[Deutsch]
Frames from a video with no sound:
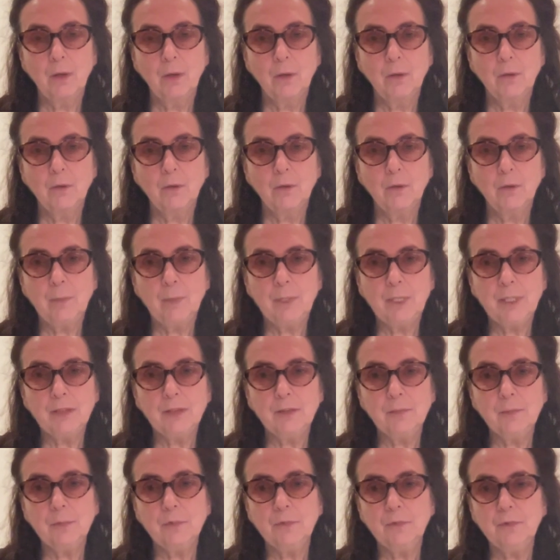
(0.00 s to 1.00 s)
Und wenn mir
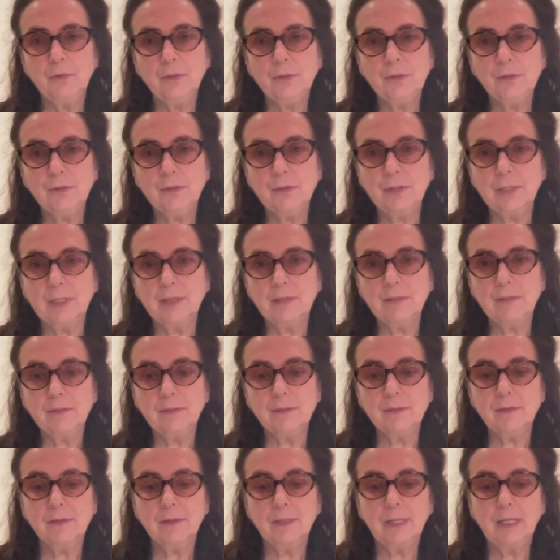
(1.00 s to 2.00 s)
das bewusst
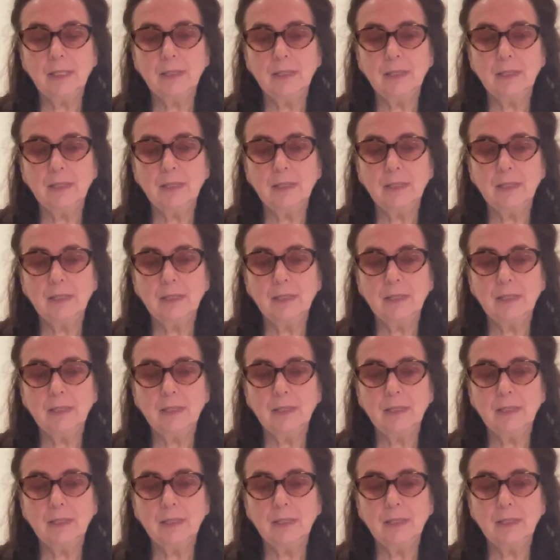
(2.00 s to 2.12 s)
ist,